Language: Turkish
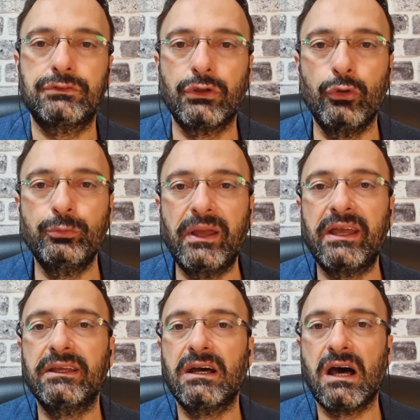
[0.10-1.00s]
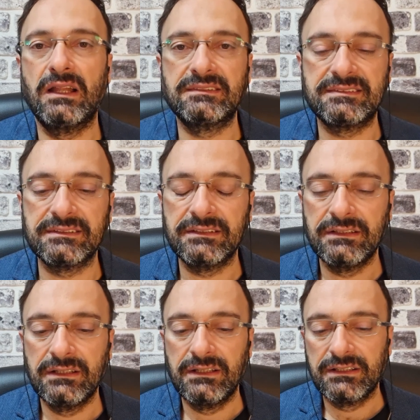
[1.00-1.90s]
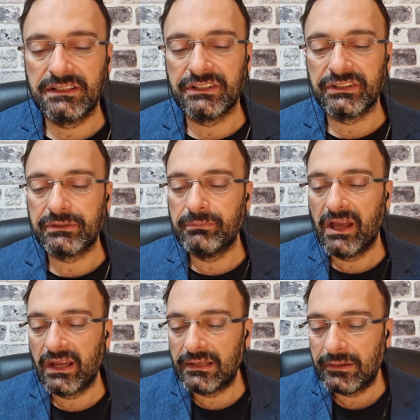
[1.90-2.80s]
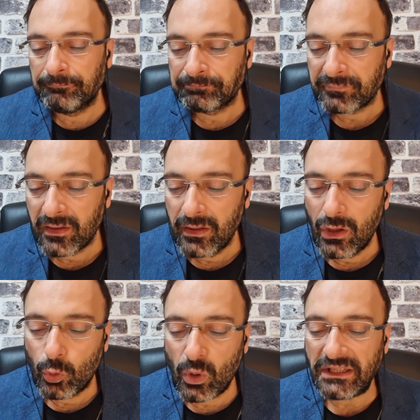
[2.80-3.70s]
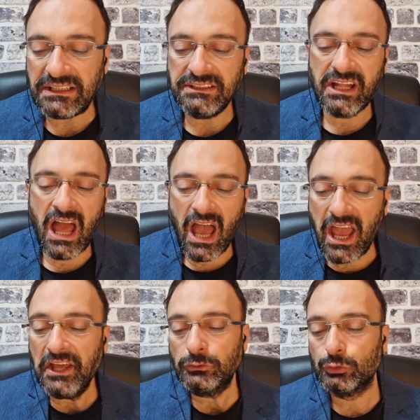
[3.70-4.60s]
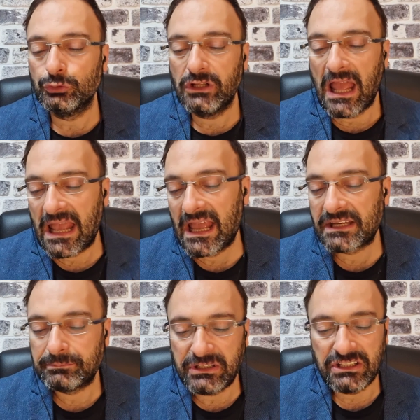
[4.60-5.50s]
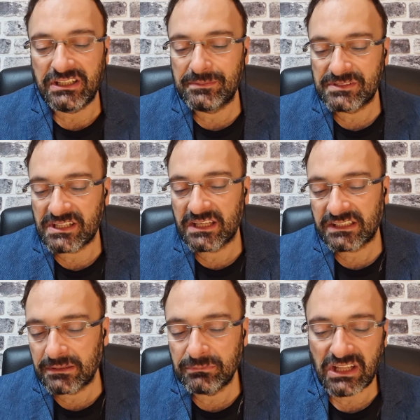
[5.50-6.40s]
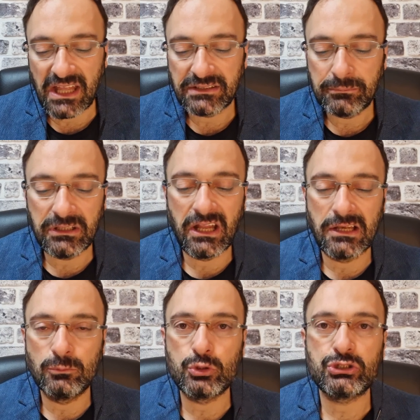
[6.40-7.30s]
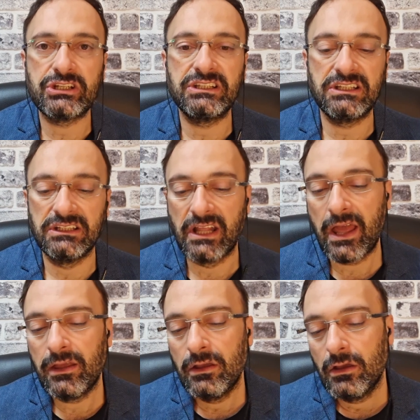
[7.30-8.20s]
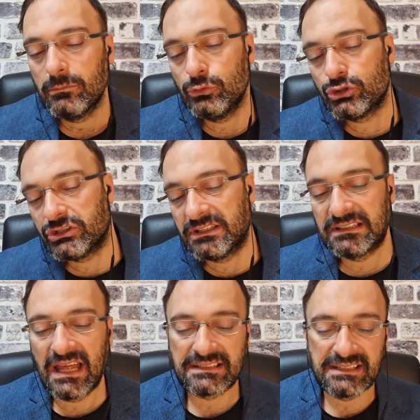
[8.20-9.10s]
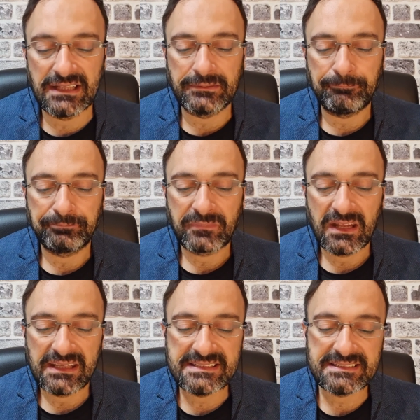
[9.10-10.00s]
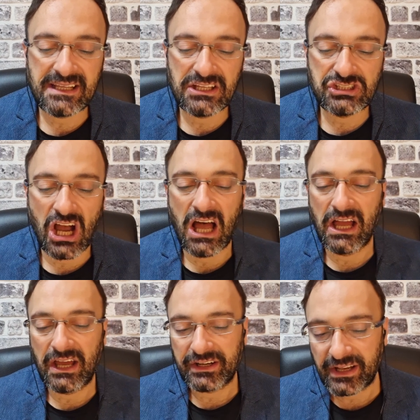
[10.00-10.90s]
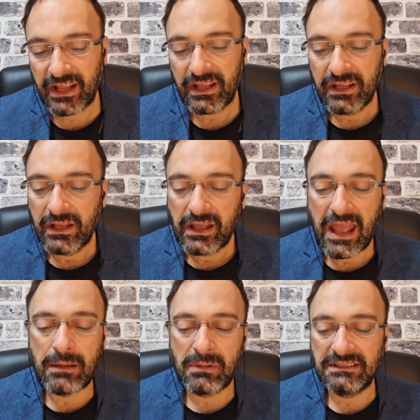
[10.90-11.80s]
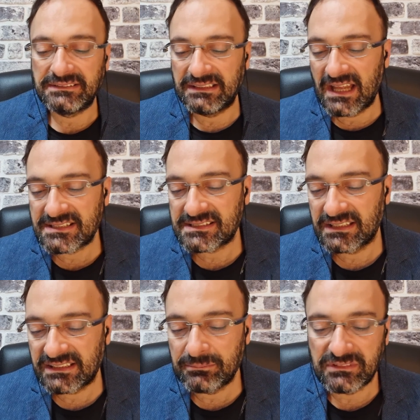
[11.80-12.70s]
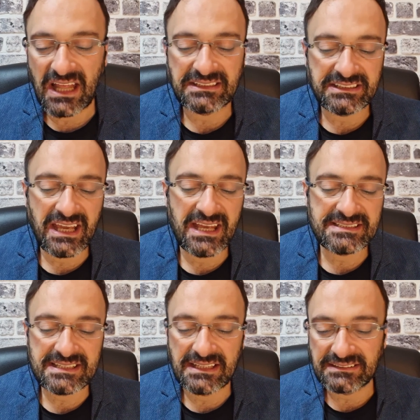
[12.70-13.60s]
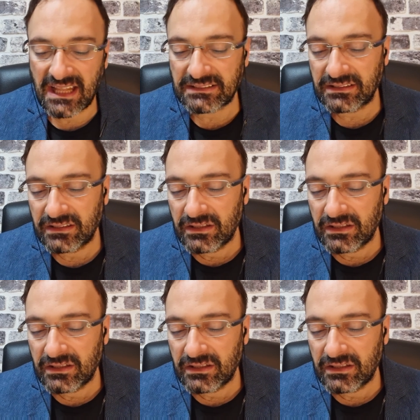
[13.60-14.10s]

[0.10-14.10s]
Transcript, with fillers: Tövbe 6. Kırık meal. Ve in ahadun eğer bir kimse kimden minel müşrikine müşriklerden istecare eman dilerse kimden ke senden